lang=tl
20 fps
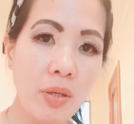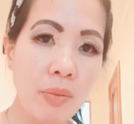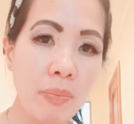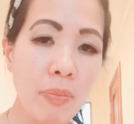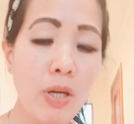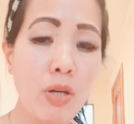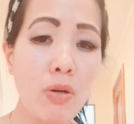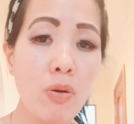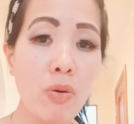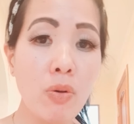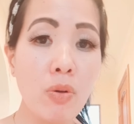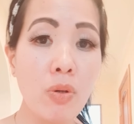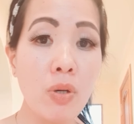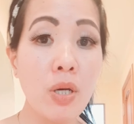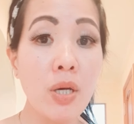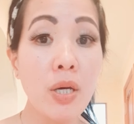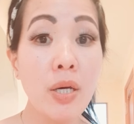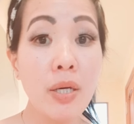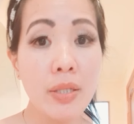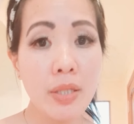Pero,
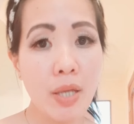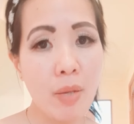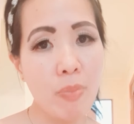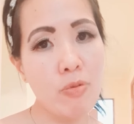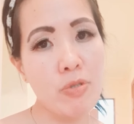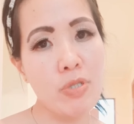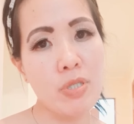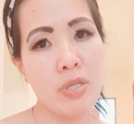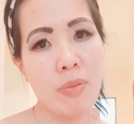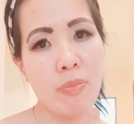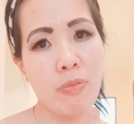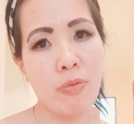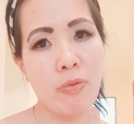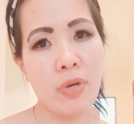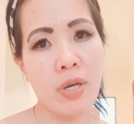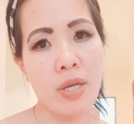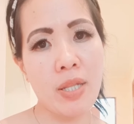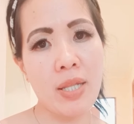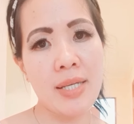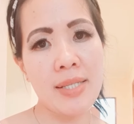tapos na po,
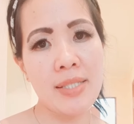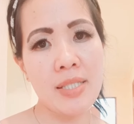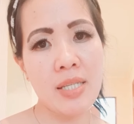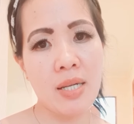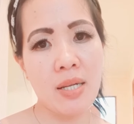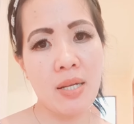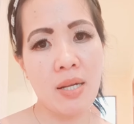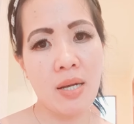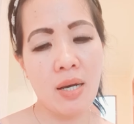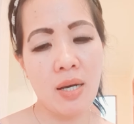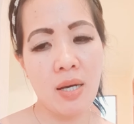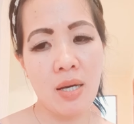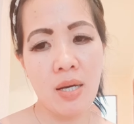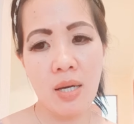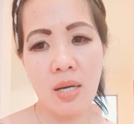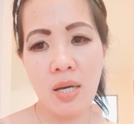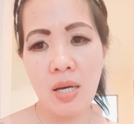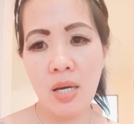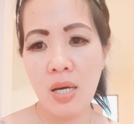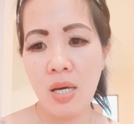yun, nandyan na.
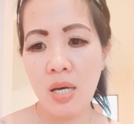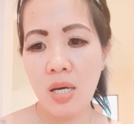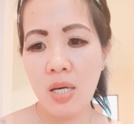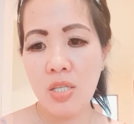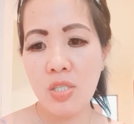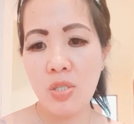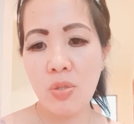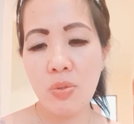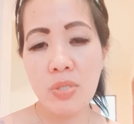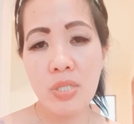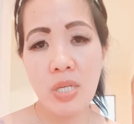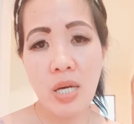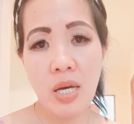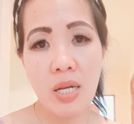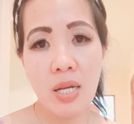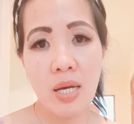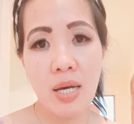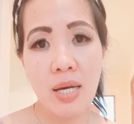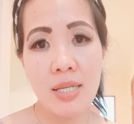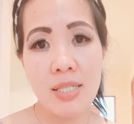So,
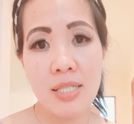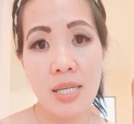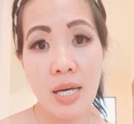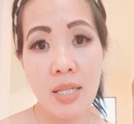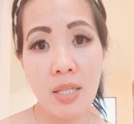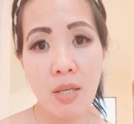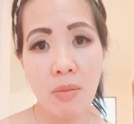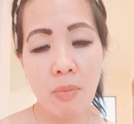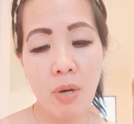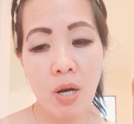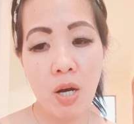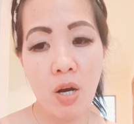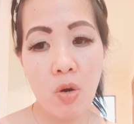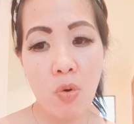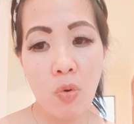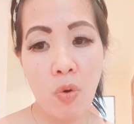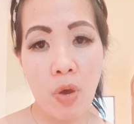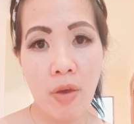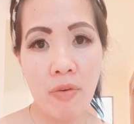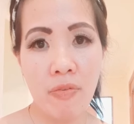sana sa ating
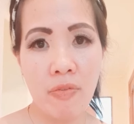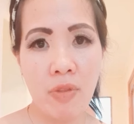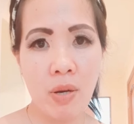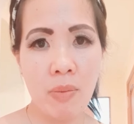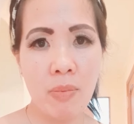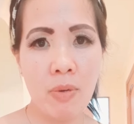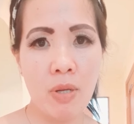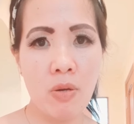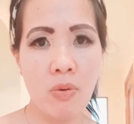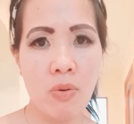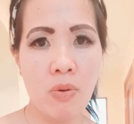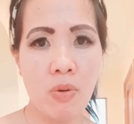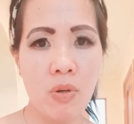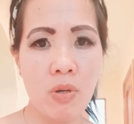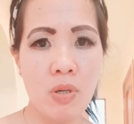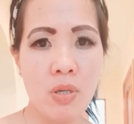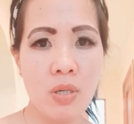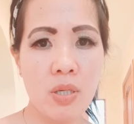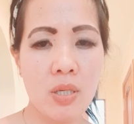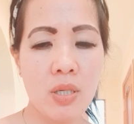mga
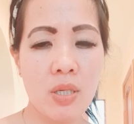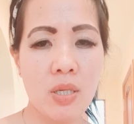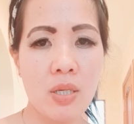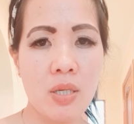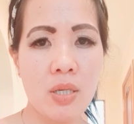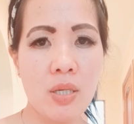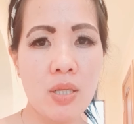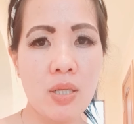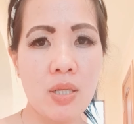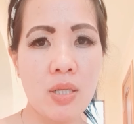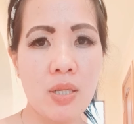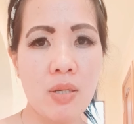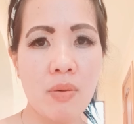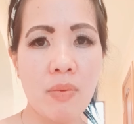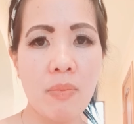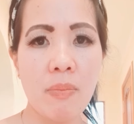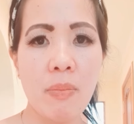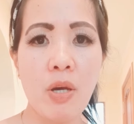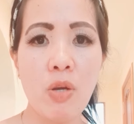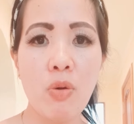OFW,
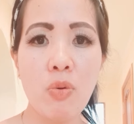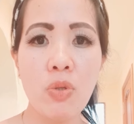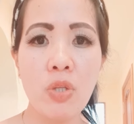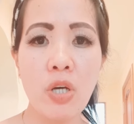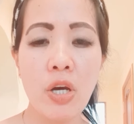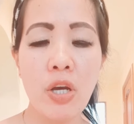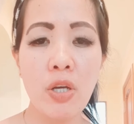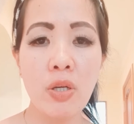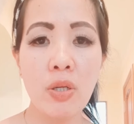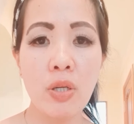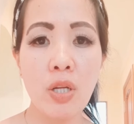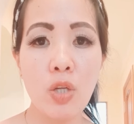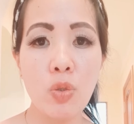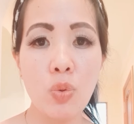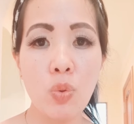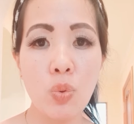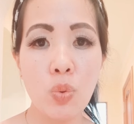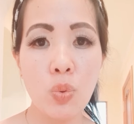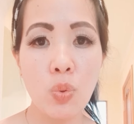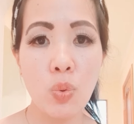mayroon tayong
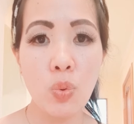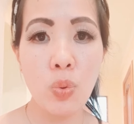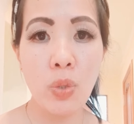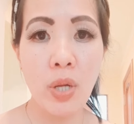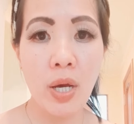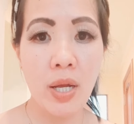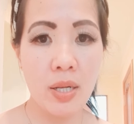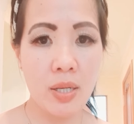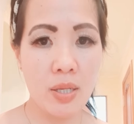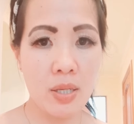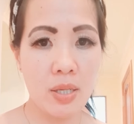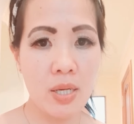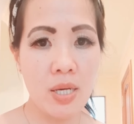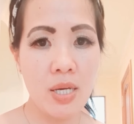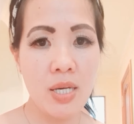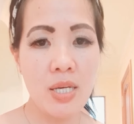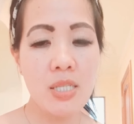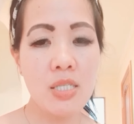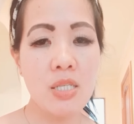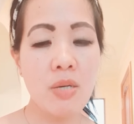natutunan
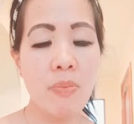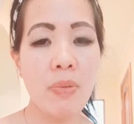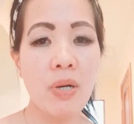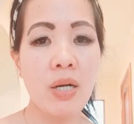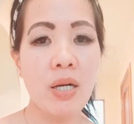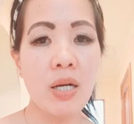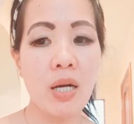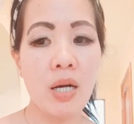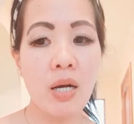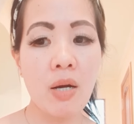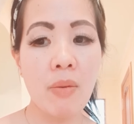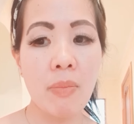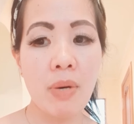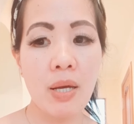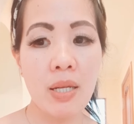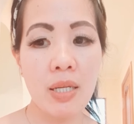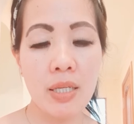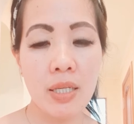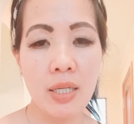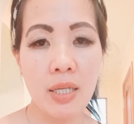sa
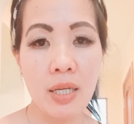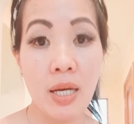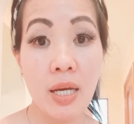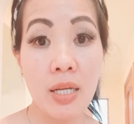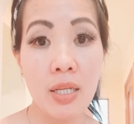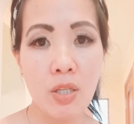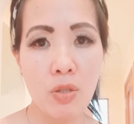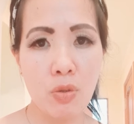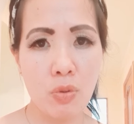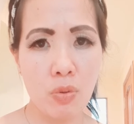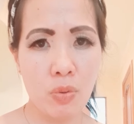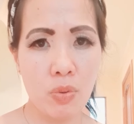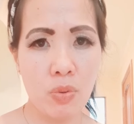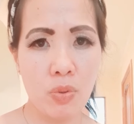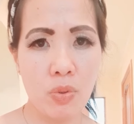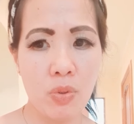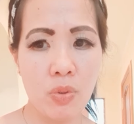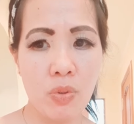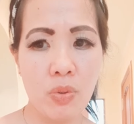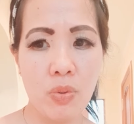pagkakamaling ganito.
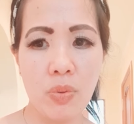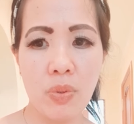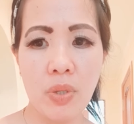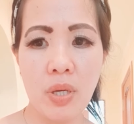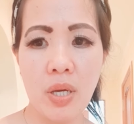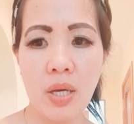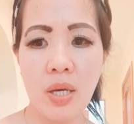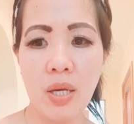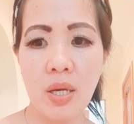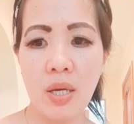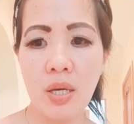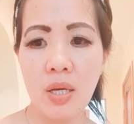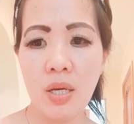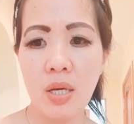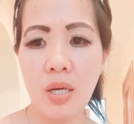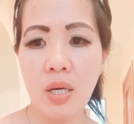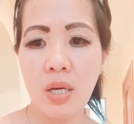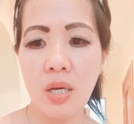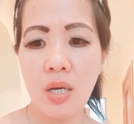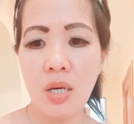Okay?
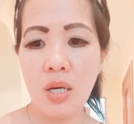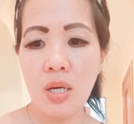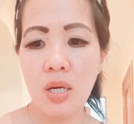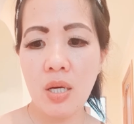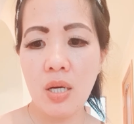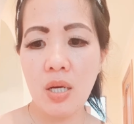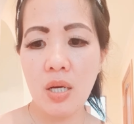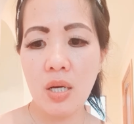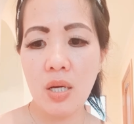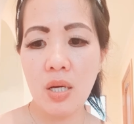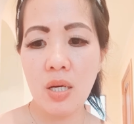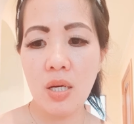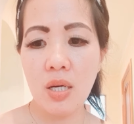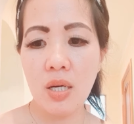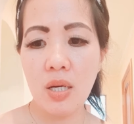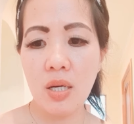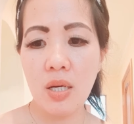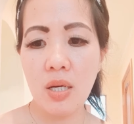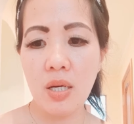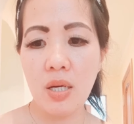
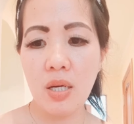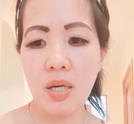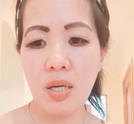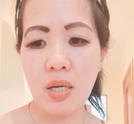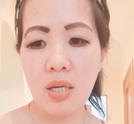Uh,